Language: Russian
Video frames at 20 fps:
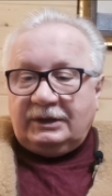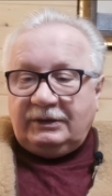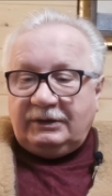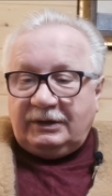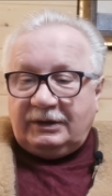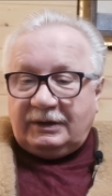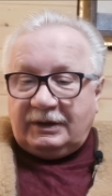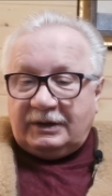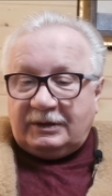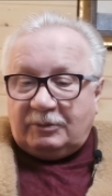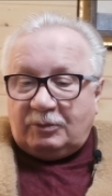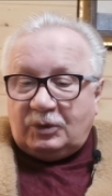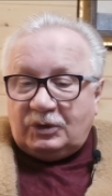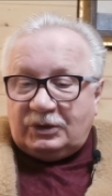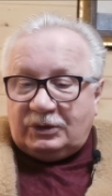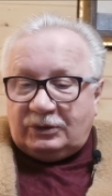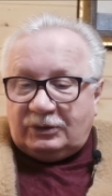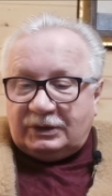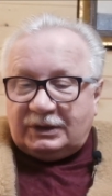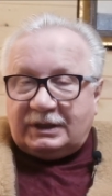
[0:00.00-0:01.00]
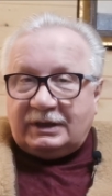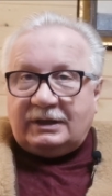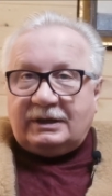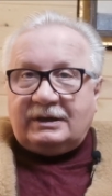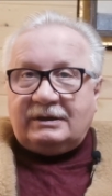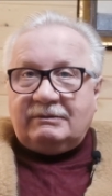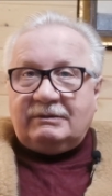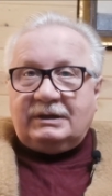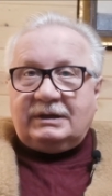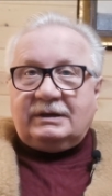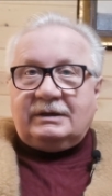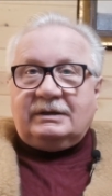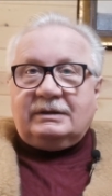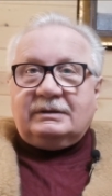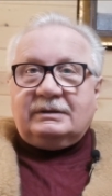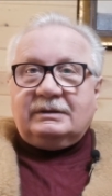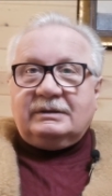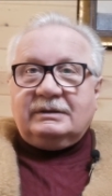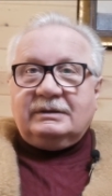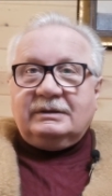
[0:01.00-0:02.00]
И многие
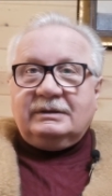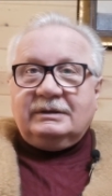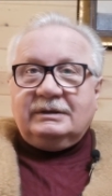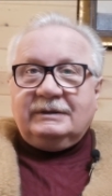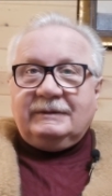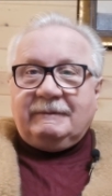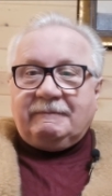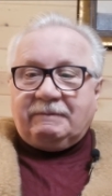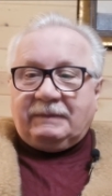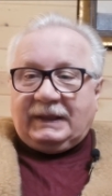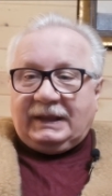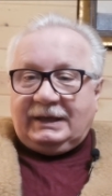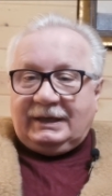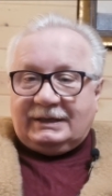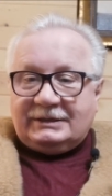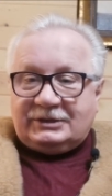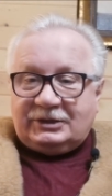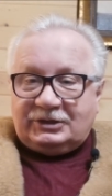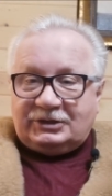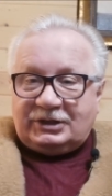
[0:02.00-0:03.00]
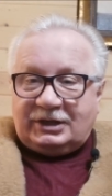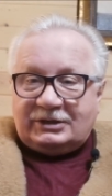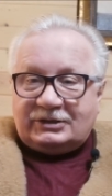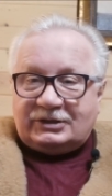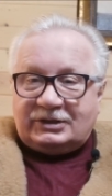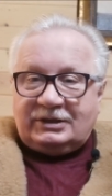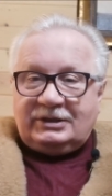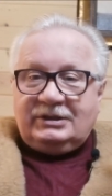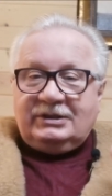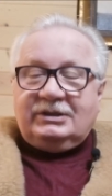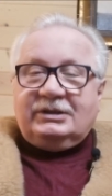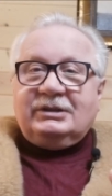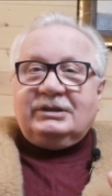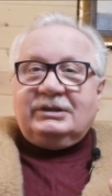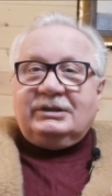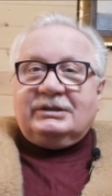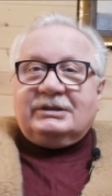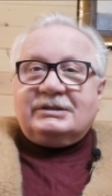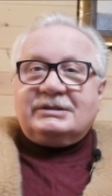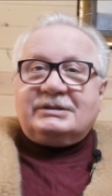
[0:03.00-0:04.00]
говорят, я сейчас
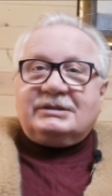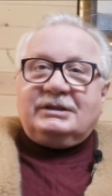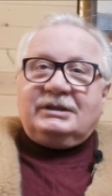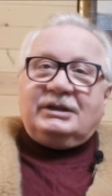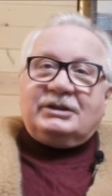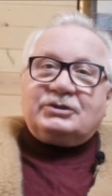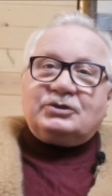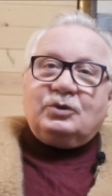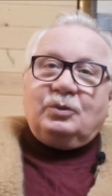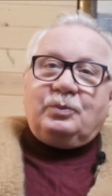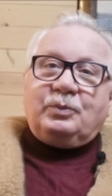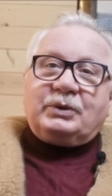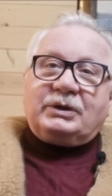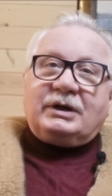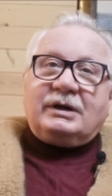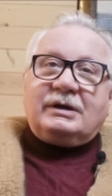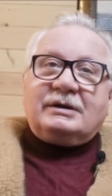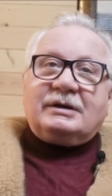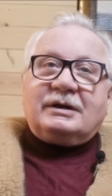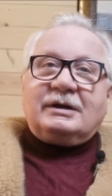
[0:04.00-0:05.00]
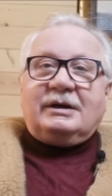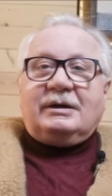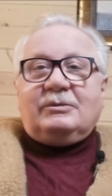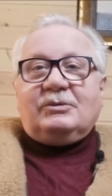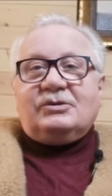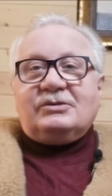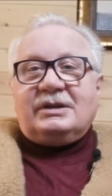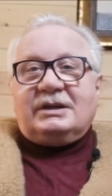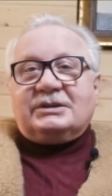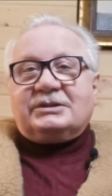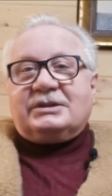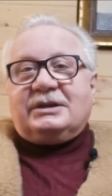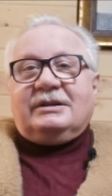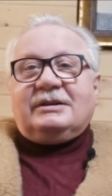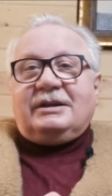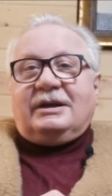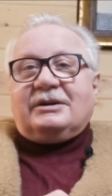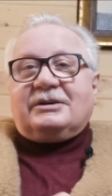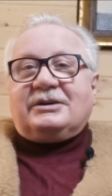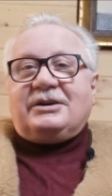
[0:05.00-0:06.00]
заложу программу,
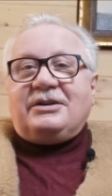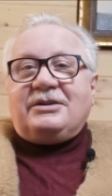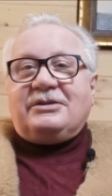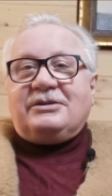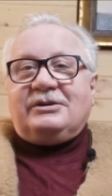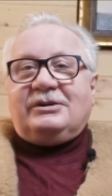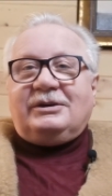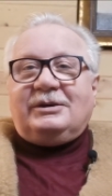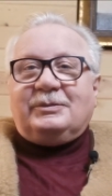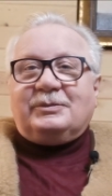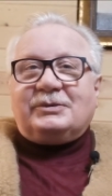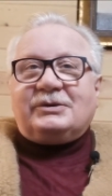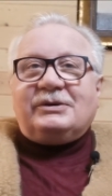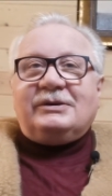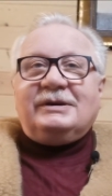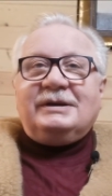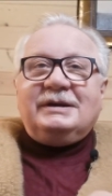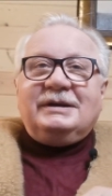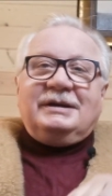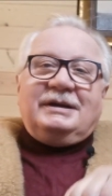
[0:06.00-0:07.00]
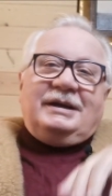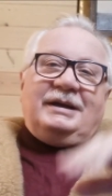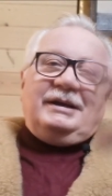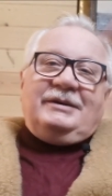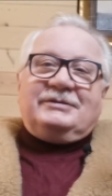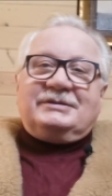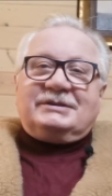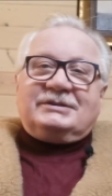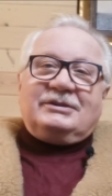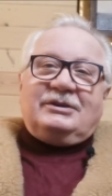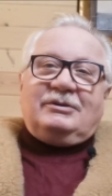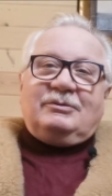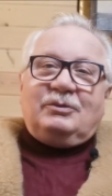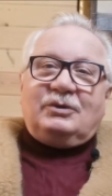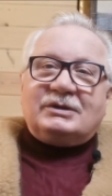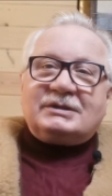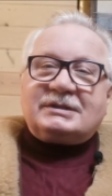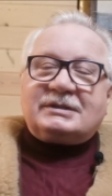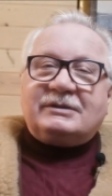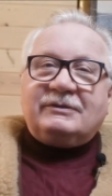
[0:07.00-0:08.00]
нажал на кнопку, и все,
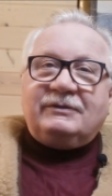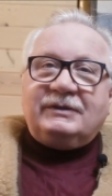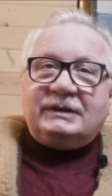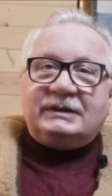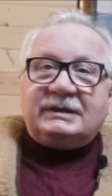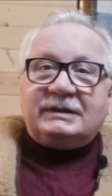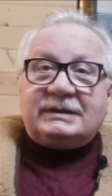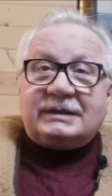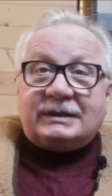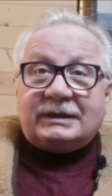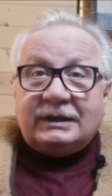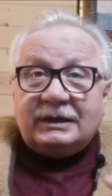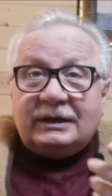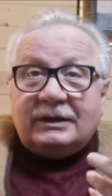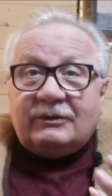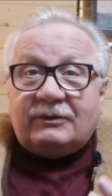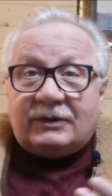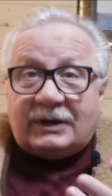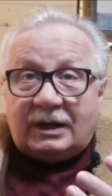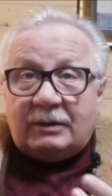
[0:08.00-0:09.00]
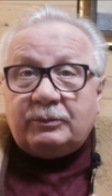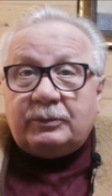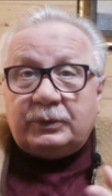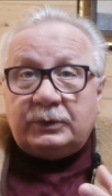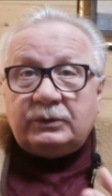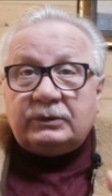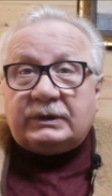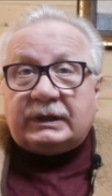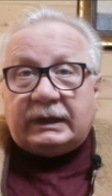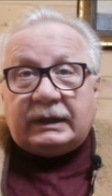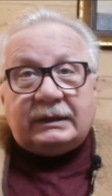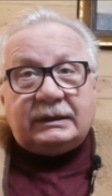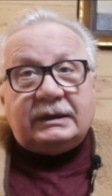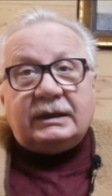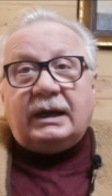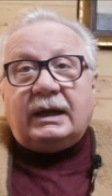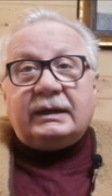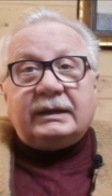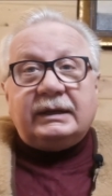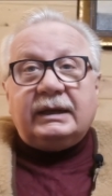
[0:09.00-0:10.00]
мозг выдадет. В компьютере,
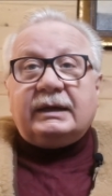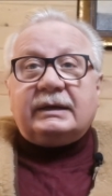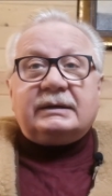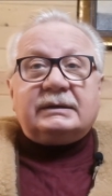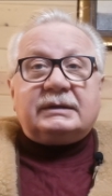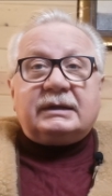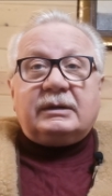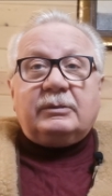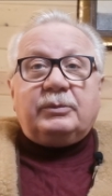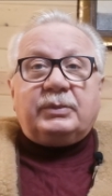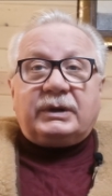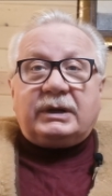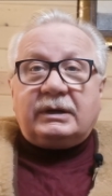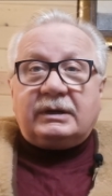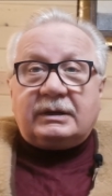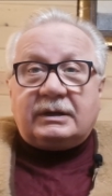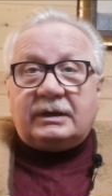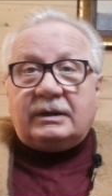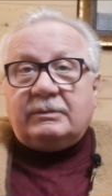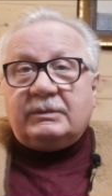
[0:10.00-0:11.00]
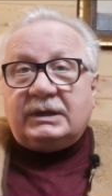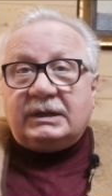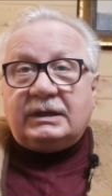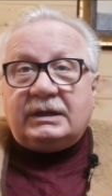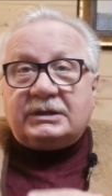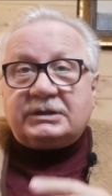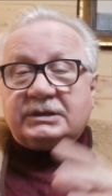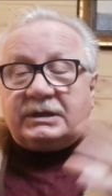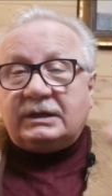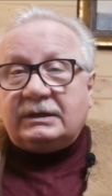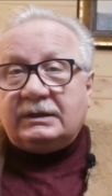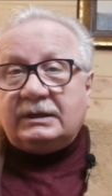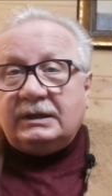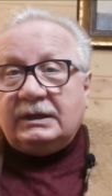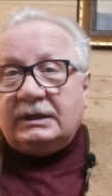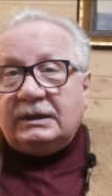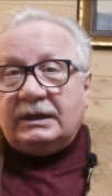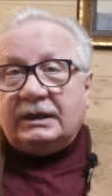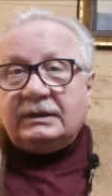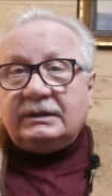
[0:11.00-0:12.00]
да, некоторые программы
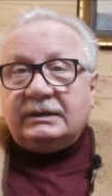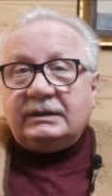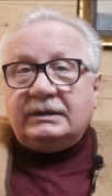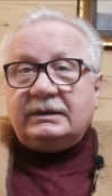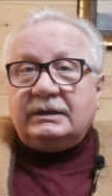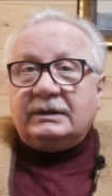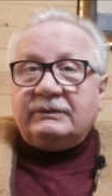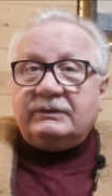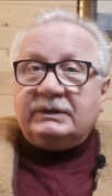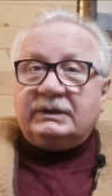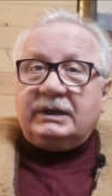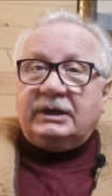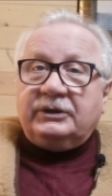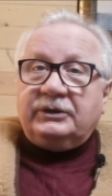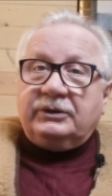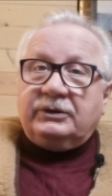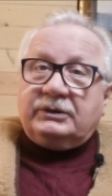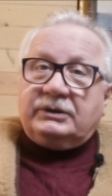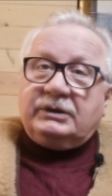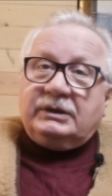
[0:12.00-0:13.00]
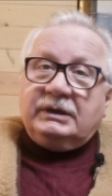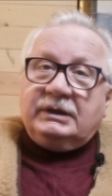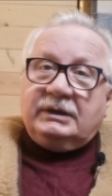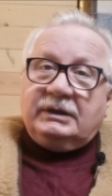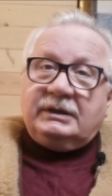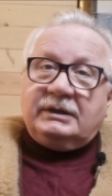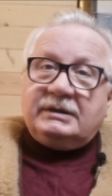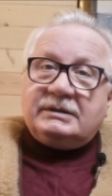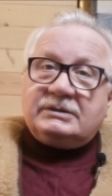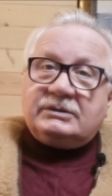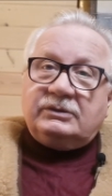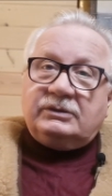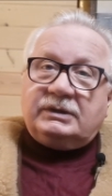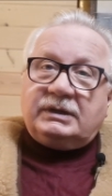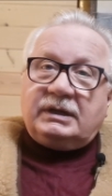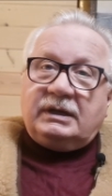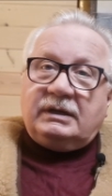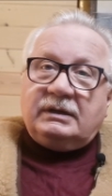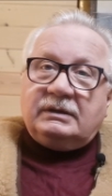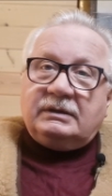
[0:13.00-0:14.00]
нажал, она выдает
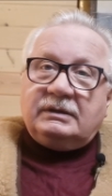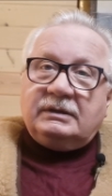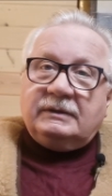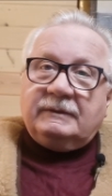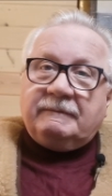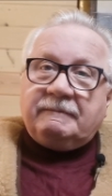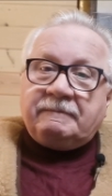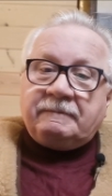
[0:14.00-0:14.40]
результат.